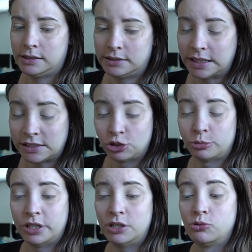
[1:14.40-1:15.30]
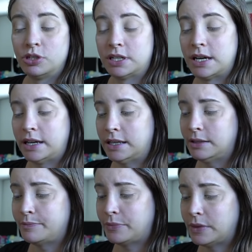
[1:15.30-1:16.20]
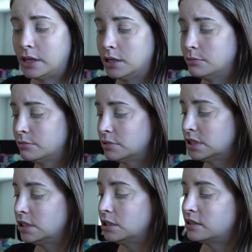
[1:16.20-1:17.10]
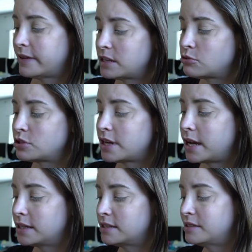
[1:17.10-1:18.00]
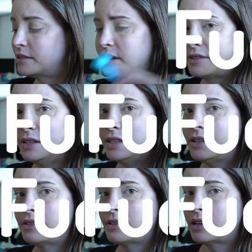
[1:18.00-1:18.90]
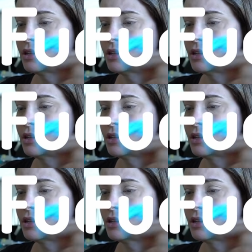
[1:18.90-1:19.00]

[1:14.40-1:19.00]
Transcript: Das ist schon mal die gute Nachricht. Ähm, die zweite gute Nachricht ist, dass Isan